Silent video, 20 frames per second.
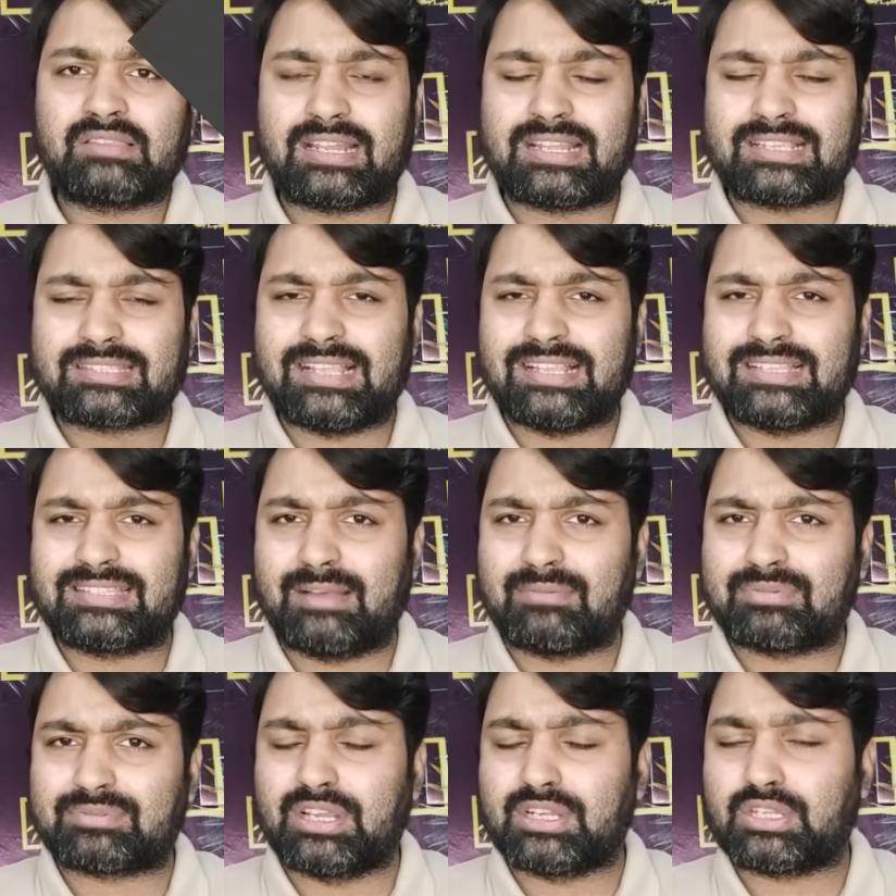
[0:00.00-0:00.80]
दरअसल
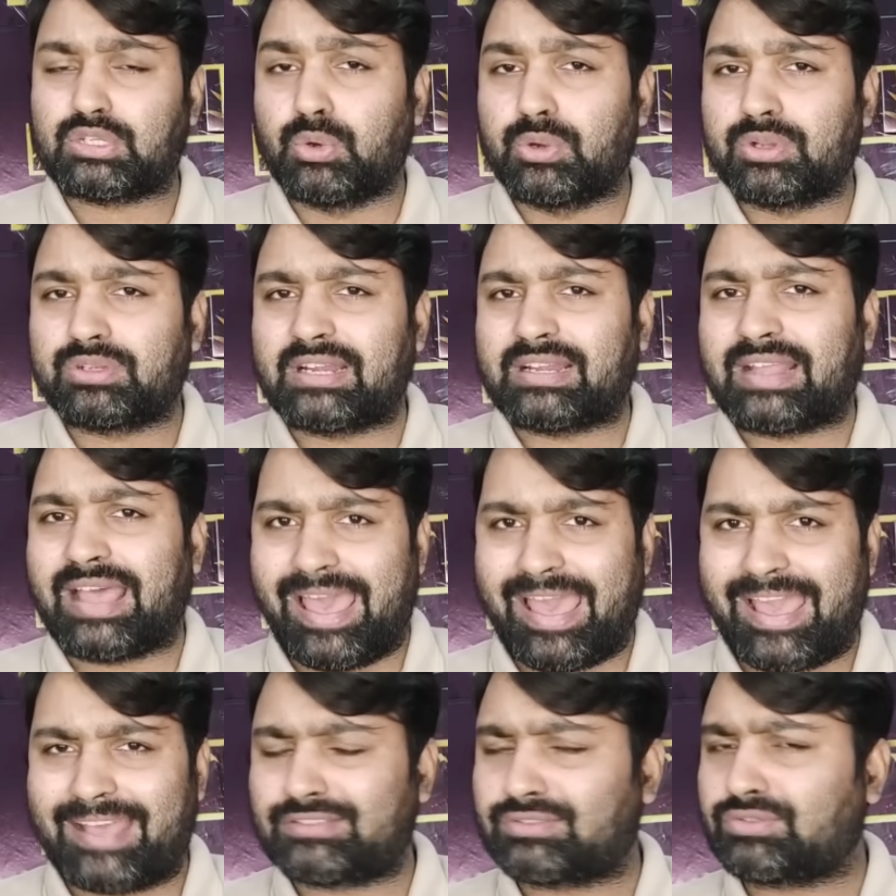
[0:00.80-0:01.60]
जब से ट्विटर
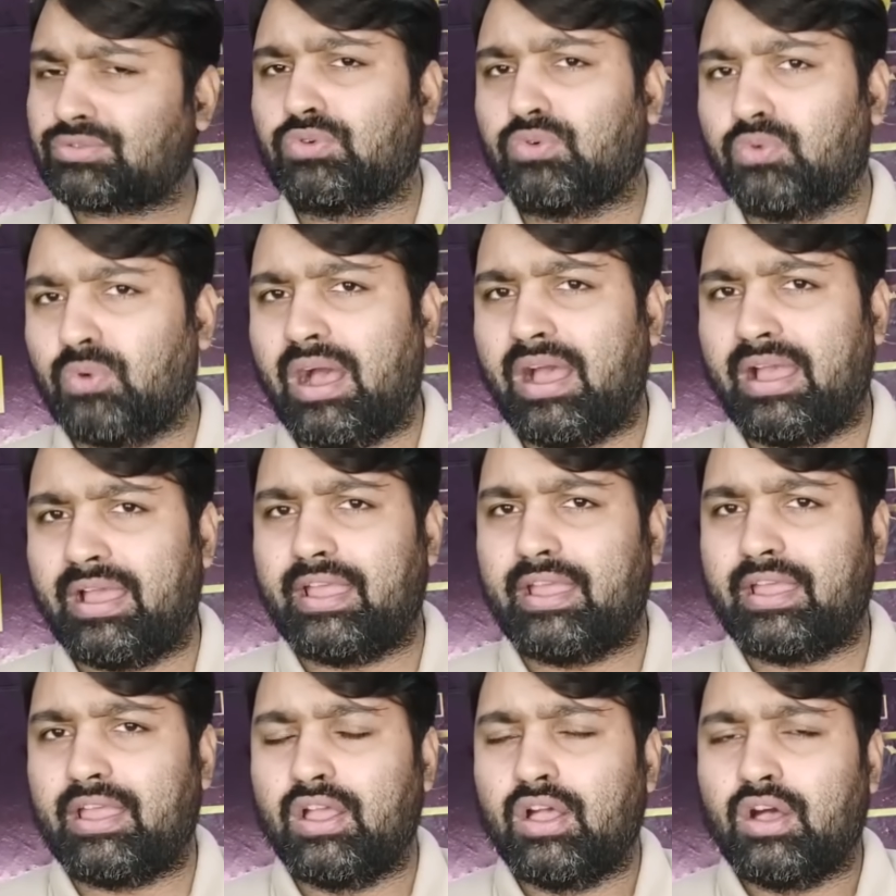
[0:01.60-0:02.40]
एक्स हुआ
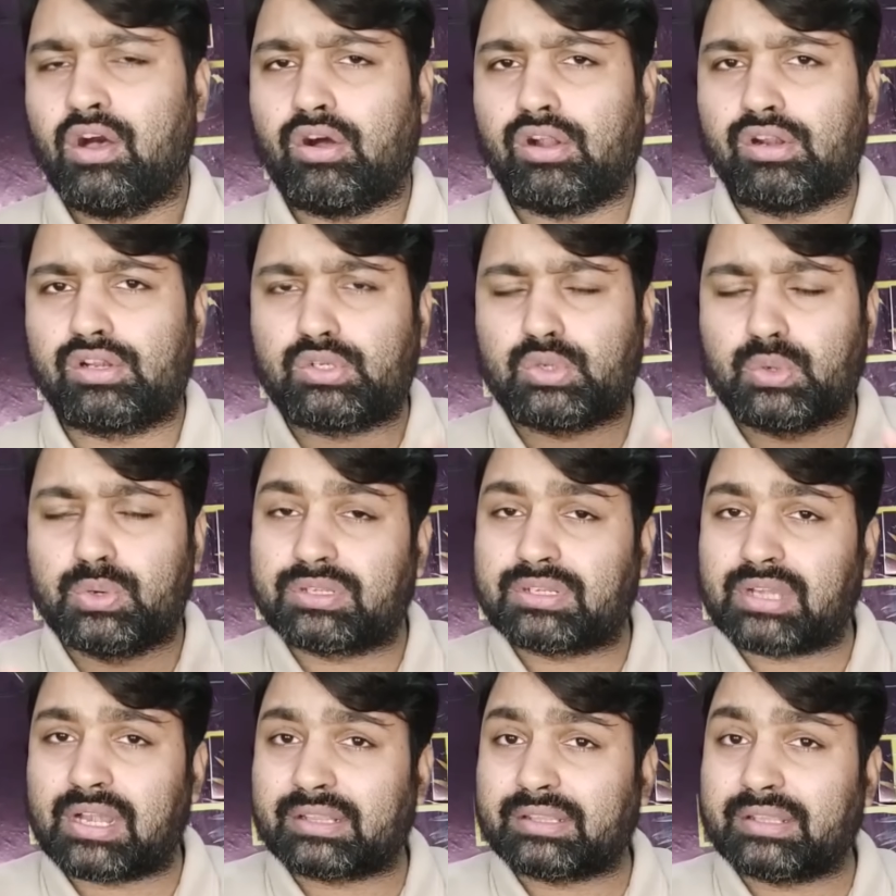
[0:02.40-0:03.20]
है और
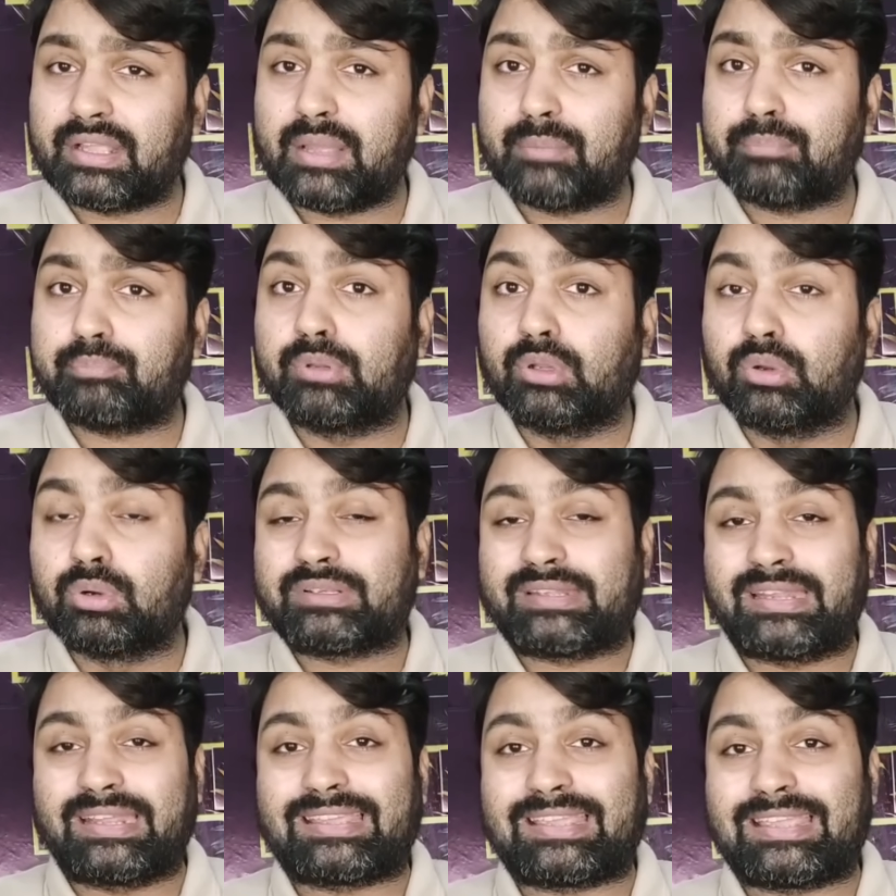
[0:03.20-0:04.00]
ट्विटर ने
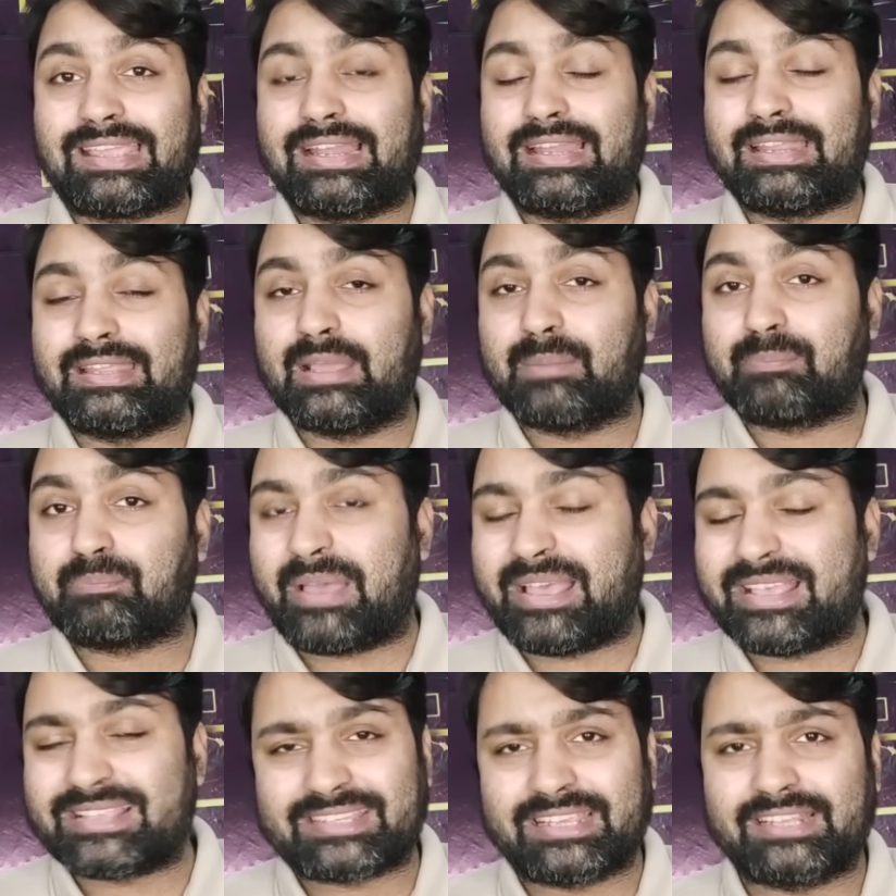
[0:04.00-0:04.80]
ब्लू टिक के लिए
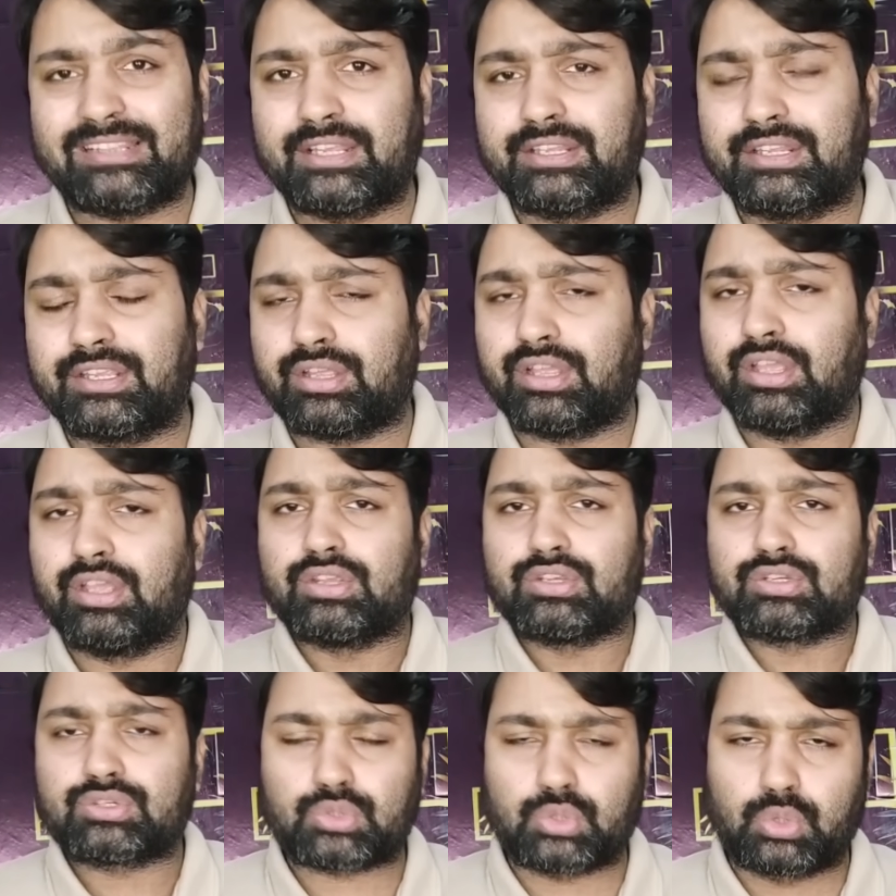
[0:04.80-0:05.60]
पैसे लेने
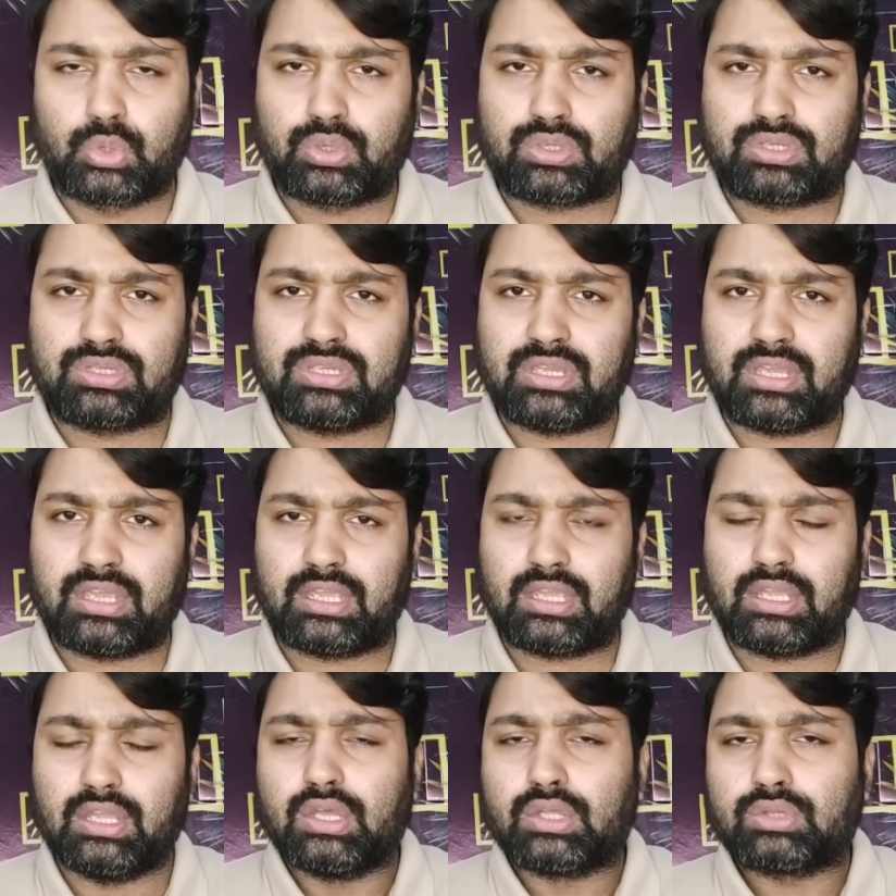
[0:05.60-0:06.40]
शुरू किए
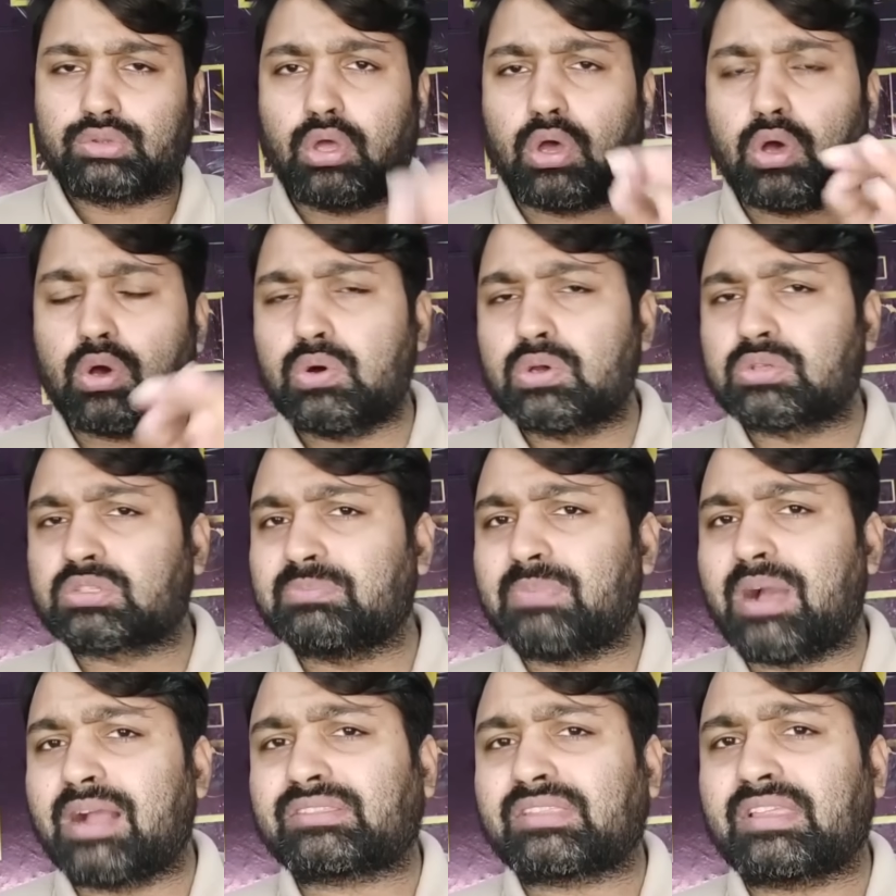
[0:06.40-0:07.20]
तो
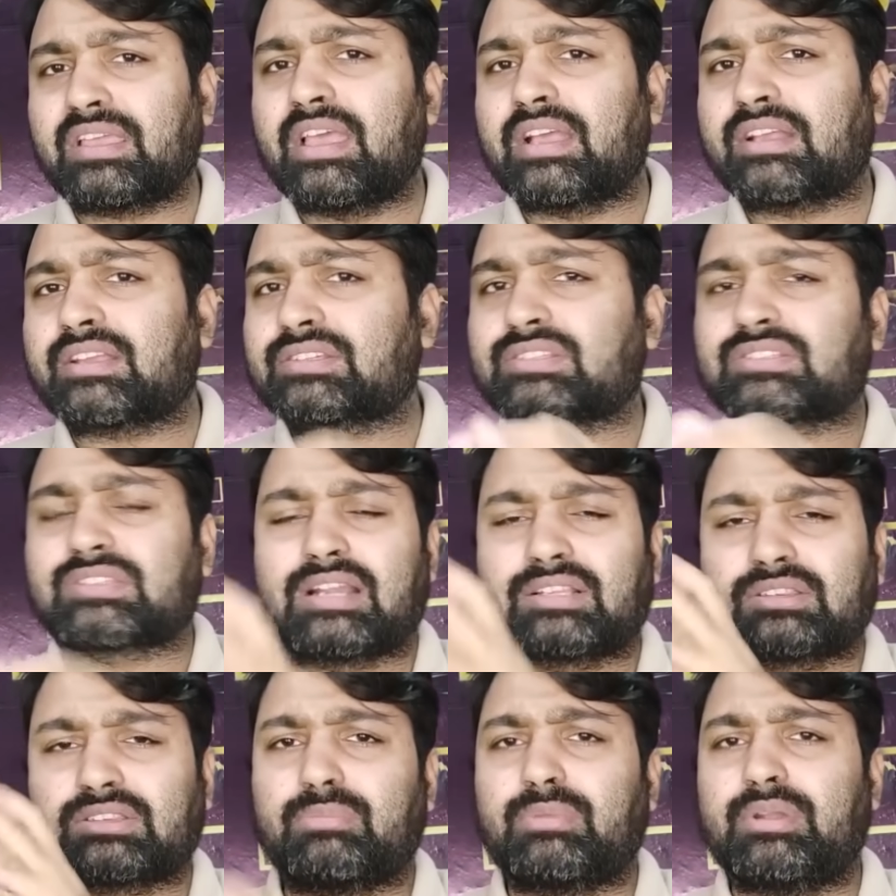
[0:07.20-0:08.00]
उस वक्त एक
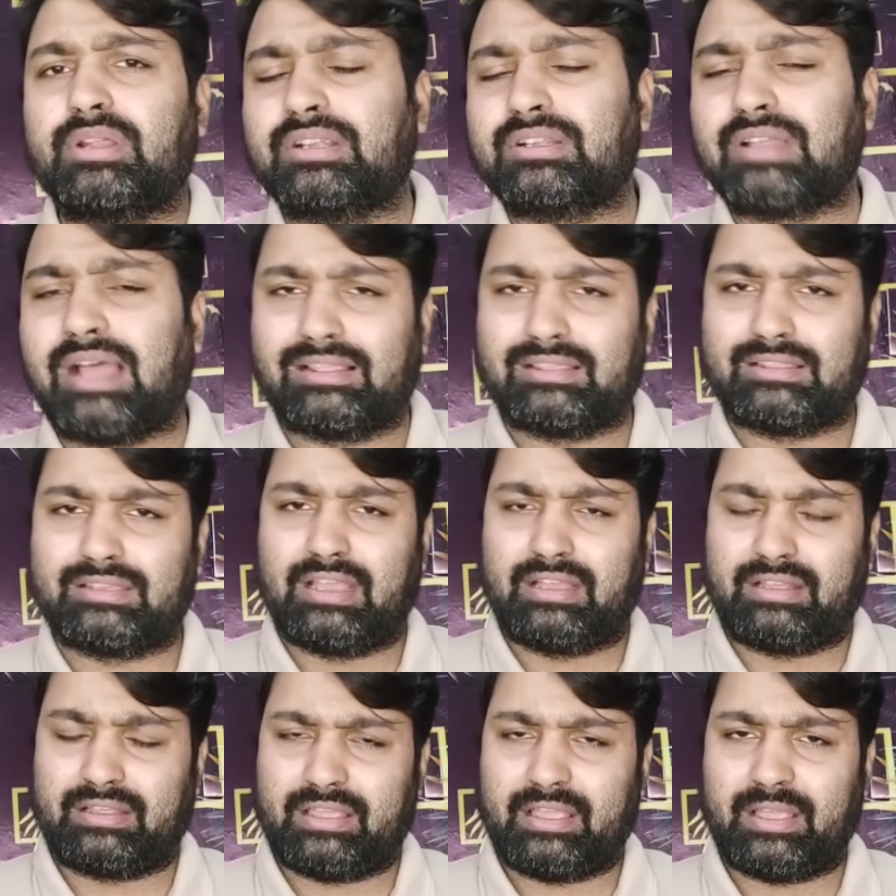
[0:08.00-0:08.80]
शर्त भी डाल
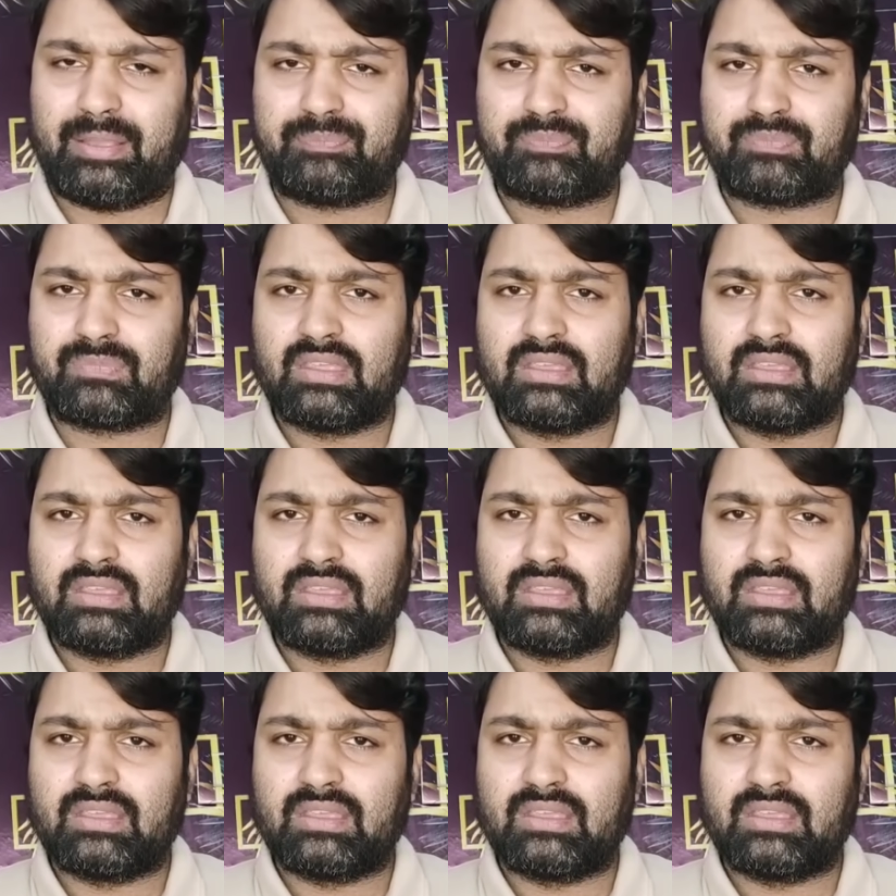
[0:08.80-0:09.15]
दिया गया